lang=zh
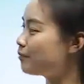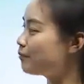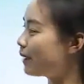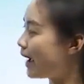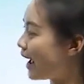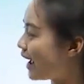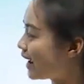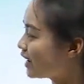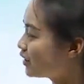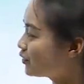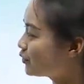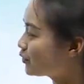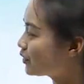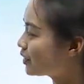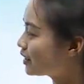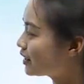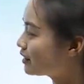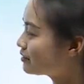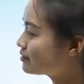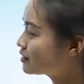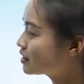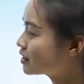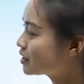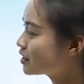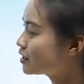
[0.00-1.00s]
白
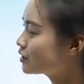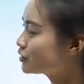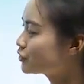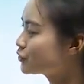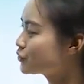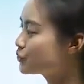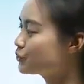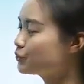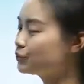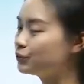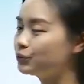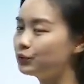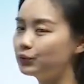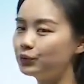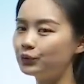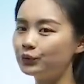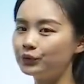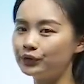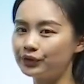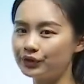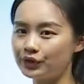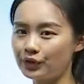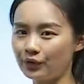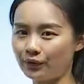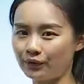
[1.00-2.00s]
云深
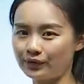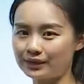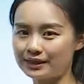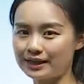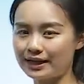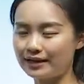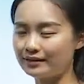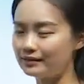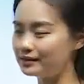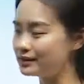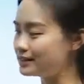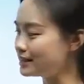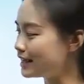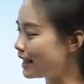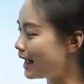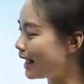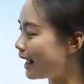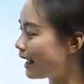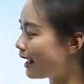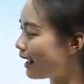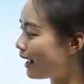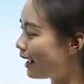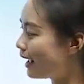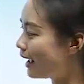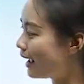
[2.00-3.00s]
处有人
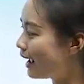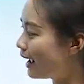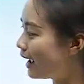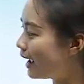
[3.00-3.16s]
家。